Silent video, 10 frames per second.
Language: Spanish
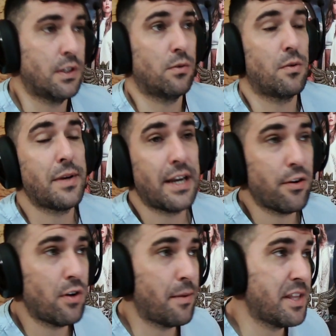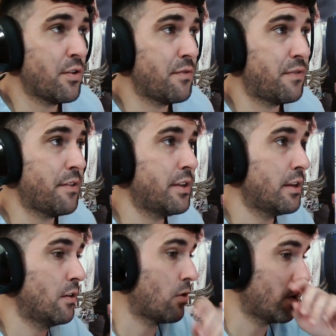Pues claro, la vida no es
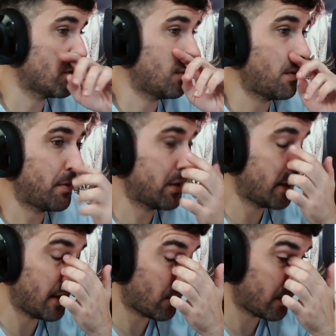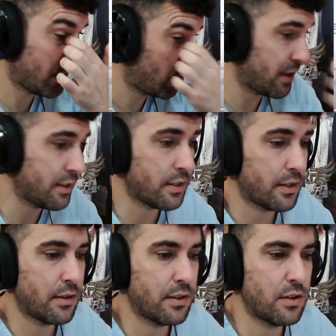fácil, lo que no se puede pretender lo que he dicho antes.
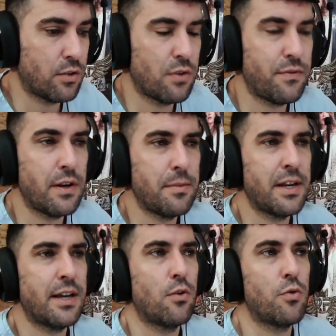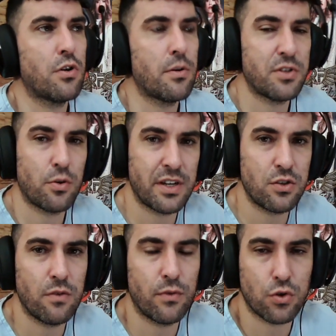E-, estoy fenomenal, lo único que me sobráis
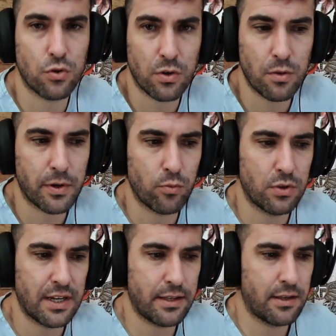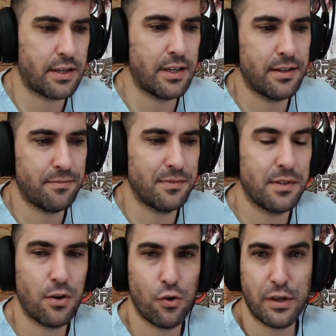sois vosotros cuando preguntáis. Es que mm,
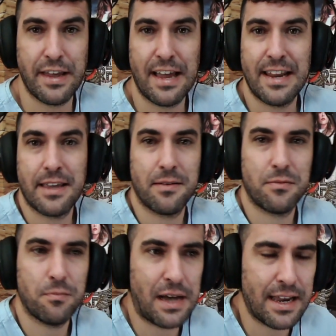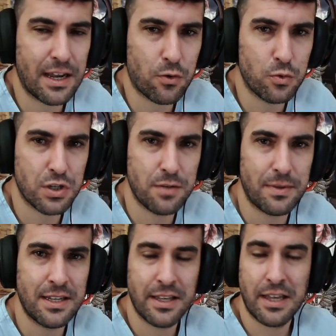lo ideal es, vas a la
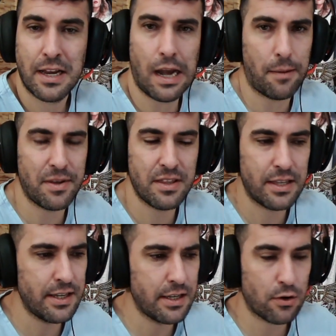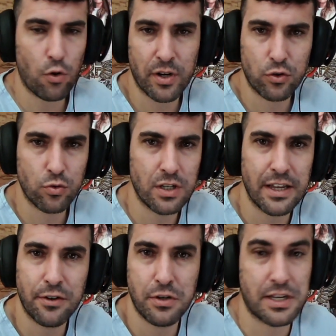exclusiva, la vende, cobras tu
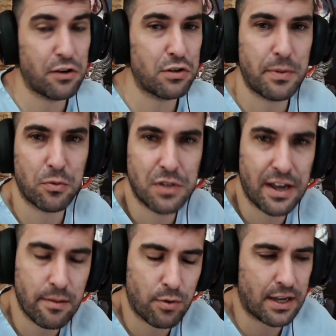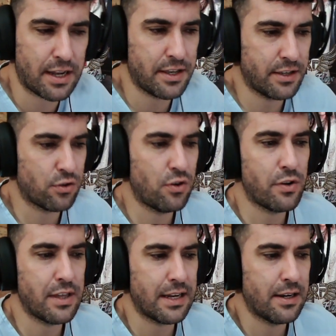dinero y que no te pregunte nadie por la calle. Eso es lo
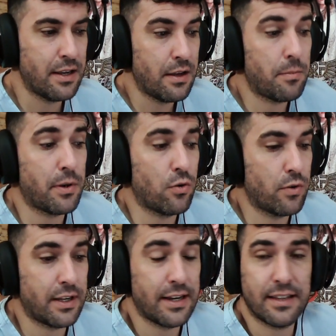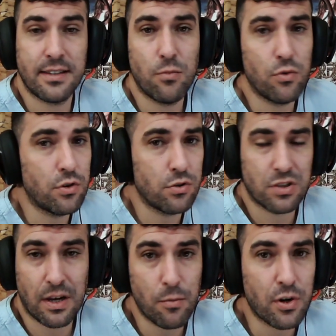ideal. Pero en este mundo
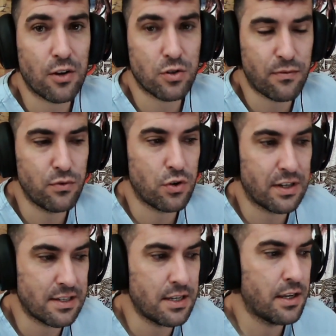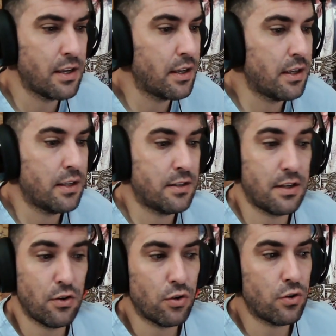sabemos que la cosa funciona así
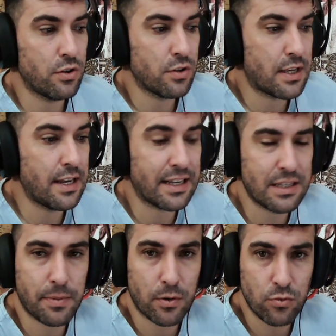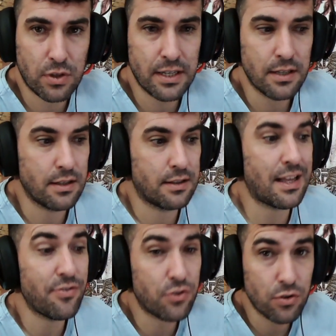si no eh, quiere que te pregunten
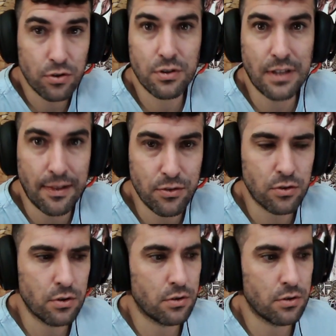tanto, tanto,